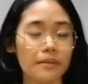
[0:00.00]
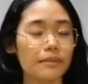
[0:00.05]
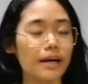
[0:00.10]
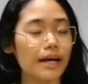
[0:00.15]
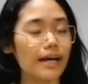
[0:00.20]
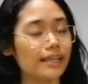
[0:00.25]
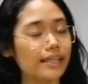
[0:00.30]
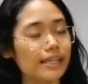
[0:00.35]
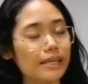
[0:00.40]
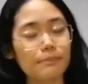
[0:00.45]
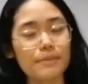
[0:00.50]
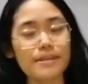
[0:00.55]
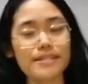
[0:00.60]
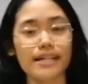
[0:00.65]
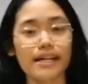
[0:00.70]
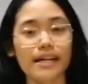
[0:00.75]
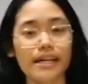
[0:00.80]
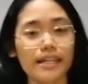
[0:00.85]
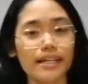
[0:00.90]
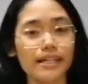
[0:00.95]

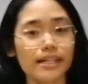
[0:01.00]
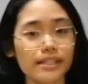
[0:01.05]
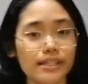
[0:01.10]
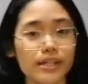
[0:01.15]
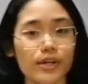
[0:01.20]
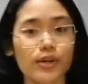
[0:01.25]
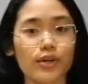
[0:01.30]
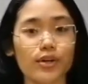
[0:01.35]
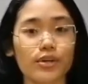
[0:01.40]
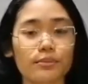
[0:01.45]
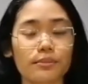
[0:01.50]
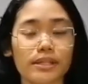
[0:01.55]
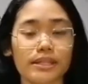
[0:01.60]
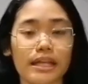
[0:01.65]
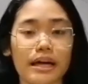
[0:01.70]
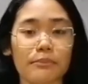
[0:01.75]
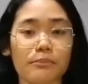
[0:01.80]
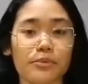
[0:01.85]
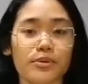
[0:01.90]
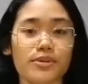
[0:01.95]
Makalipas ang ilang taon
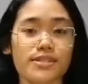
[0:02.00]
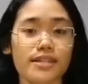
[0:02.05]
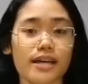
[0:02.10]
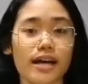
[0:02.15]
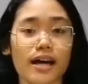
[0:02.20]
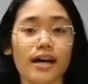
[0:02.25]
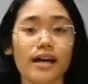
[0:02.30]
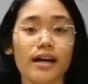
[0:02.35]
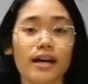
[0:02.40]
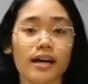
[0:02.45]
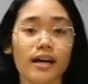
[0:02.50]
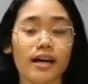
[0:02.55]
matapos sa